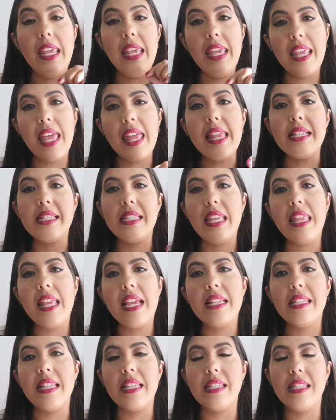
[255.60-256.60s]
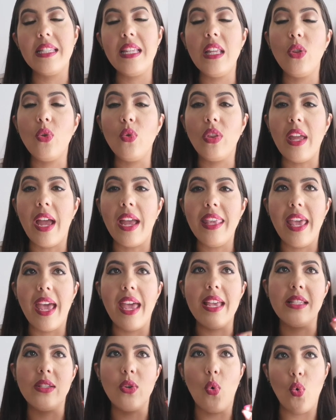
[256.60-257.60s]
y ya decides si tu
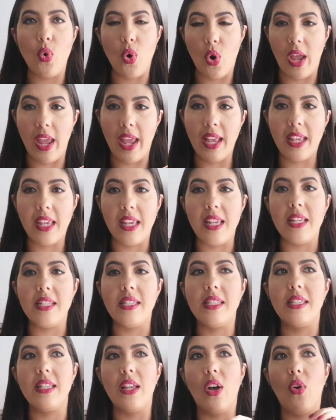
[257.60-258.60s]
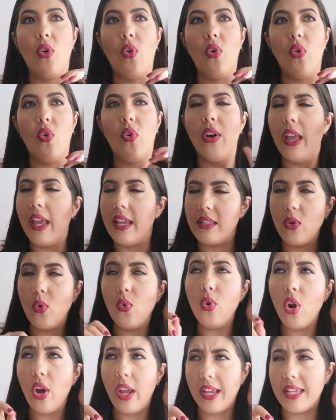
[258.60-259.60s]
talla es 1X o es
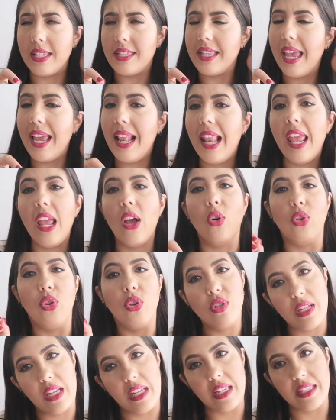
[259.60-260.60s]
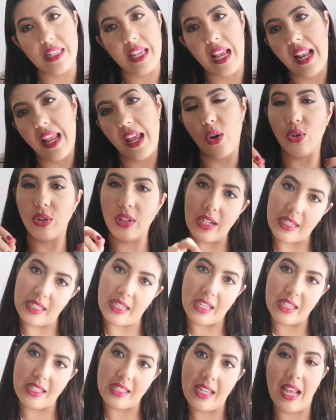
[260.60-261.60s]
1XL o 2XL o
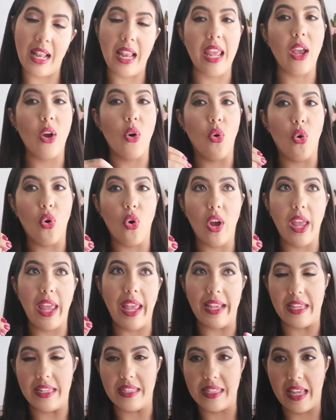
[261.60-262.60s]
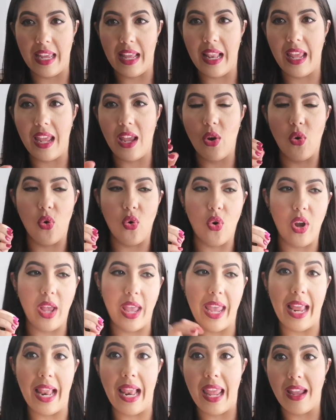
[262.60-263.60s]
3XL o XL o
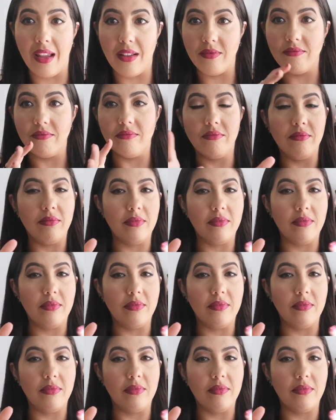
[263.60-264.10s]
L,